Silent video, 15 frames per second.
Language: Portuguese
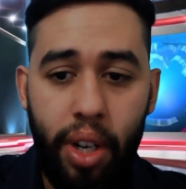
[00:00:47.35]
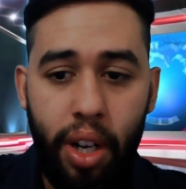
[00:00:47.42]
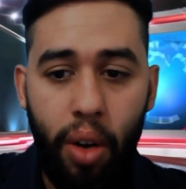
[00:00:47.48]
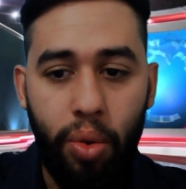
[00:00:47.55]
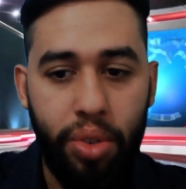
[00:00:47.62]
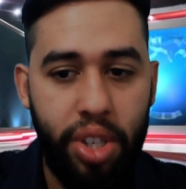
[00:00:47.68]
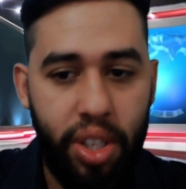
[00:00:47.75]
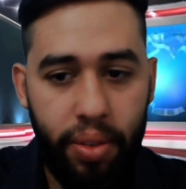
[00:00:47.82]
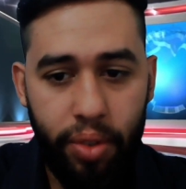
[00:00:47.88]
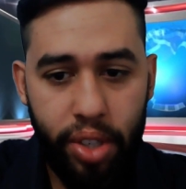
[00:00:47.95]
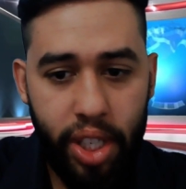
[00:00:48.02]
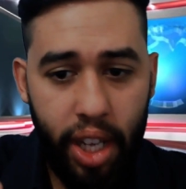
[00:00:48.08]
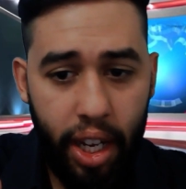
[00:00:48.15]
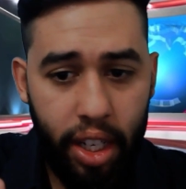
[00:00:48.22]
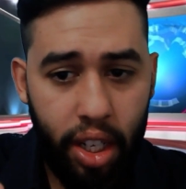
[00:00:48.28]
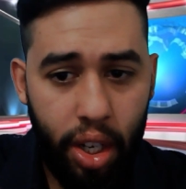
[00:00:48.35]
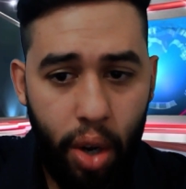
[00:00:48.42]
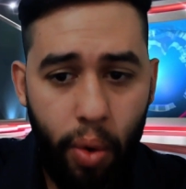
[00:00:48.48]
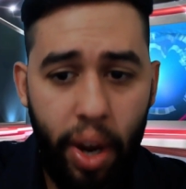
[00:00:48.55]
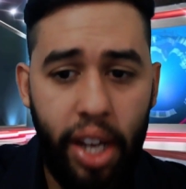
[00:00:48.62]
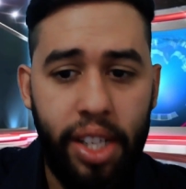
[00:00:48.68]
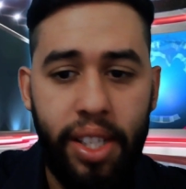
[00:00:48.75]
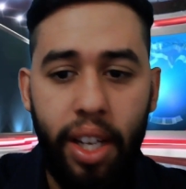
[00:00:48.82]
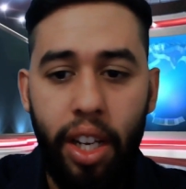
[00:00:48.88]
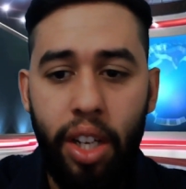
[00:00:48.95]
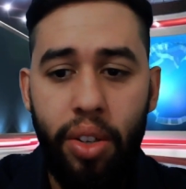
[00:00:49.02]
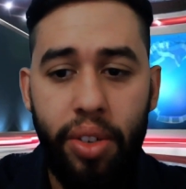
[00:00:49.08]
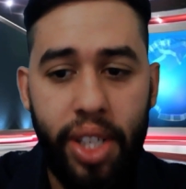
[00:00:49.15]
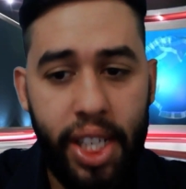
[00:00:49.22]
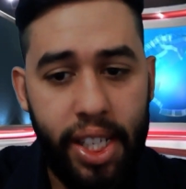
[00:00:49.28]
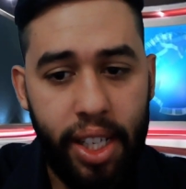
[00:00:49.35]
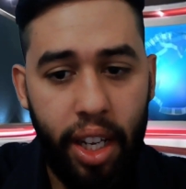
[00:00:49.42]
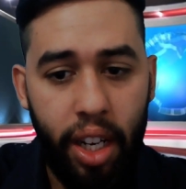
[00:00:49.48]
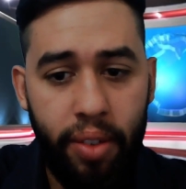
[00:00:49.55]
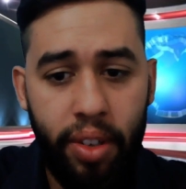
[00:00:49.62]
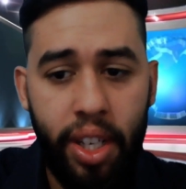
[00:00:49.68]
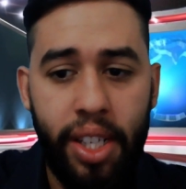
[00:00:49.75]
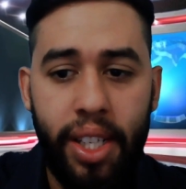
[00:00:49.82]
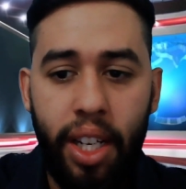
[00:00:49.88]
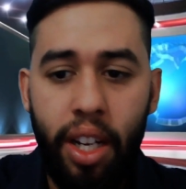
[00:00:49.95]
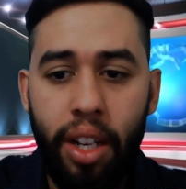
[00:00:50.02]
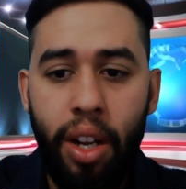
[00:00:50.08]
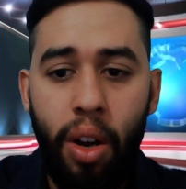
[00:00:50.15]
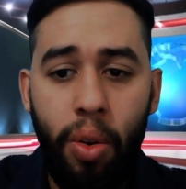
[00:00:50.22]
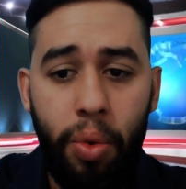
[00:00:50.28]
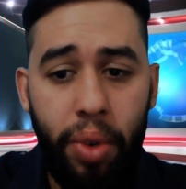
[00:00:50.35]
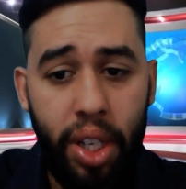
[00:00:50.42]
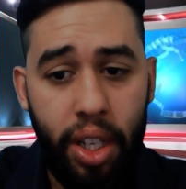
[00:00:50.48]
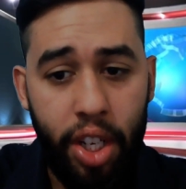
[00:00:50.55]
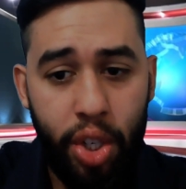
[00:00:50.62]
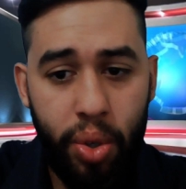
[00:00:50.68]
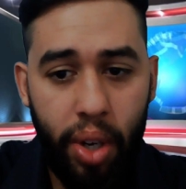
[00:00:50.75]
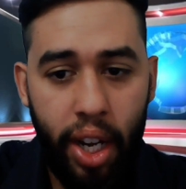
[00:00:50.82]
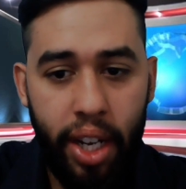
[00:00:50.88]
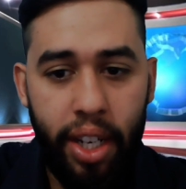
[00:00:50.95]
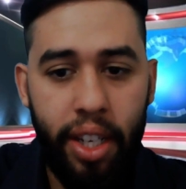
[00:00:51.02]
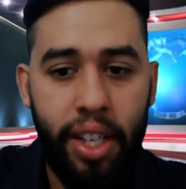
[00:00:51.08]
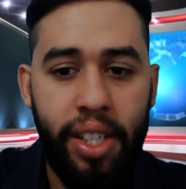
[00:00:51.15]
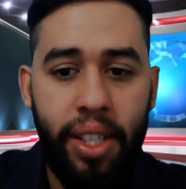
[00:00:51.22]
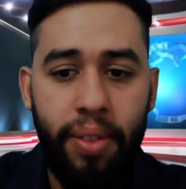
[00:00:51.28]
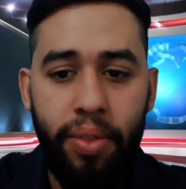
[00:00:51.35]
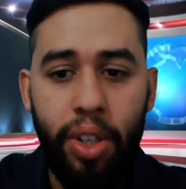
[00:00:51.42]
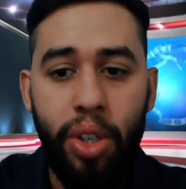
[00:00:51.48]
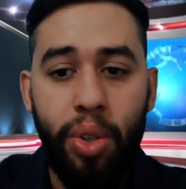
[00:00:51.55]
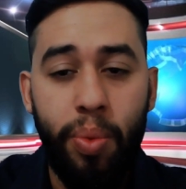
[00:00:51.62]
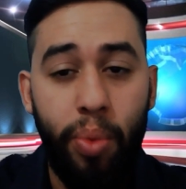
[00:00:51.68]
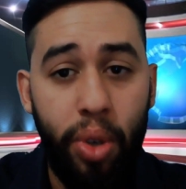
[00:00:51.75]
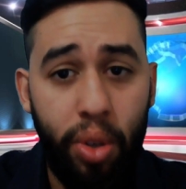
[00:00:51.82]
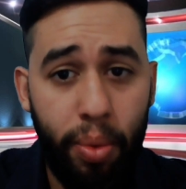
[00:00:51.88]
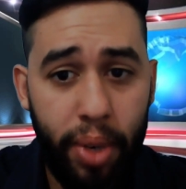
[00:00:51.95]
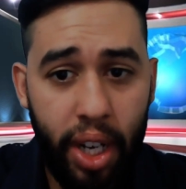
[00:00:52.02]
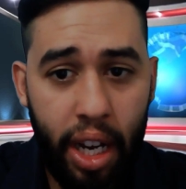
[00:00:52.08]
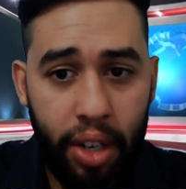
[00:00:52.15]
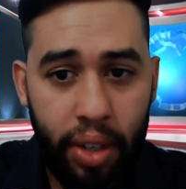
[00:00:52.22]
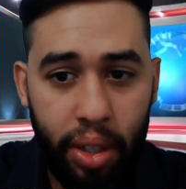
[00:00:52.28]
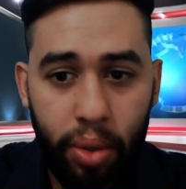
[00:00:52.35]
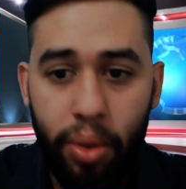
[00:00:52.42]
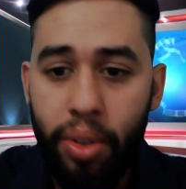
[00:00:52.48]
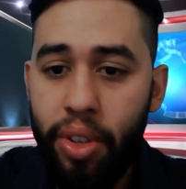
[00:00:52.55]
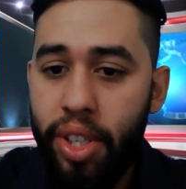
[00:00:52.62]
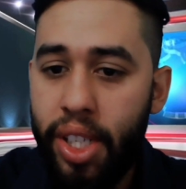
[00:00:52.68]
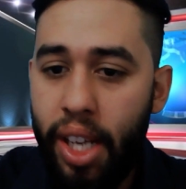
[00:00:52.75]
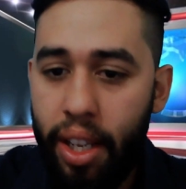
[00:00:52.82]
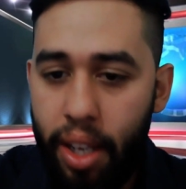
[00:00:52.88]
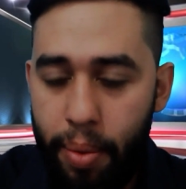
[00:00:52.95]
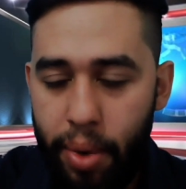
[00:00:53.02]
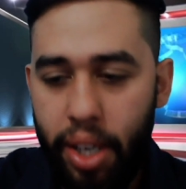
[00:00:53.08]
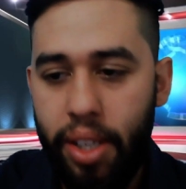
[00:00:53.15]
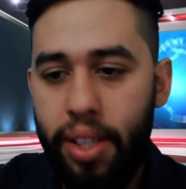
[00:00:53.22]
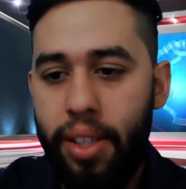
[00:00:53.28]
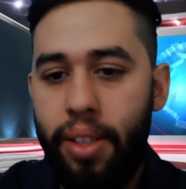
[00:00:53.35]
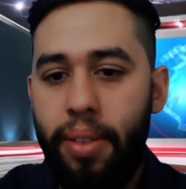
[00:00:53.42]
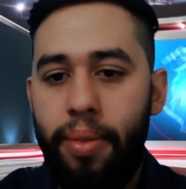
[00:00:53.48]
Se você ainda não é inscrito, se inscreva nesse canal e deixe o like nesse vídeo. Muito obrigado a todos e até mais.